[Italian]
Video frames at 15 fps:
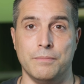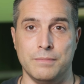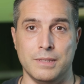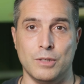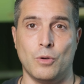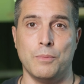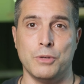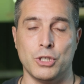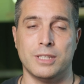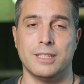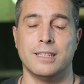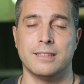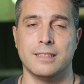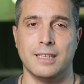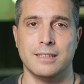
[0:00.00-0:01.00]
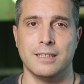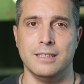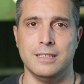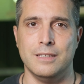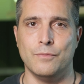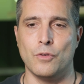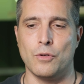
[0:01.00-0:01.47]
siccome c'è tanta tanta
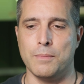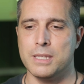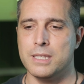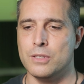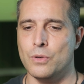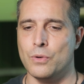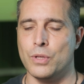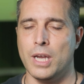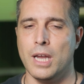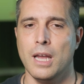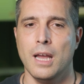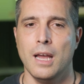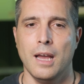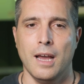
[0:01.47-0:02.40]
disinformazione,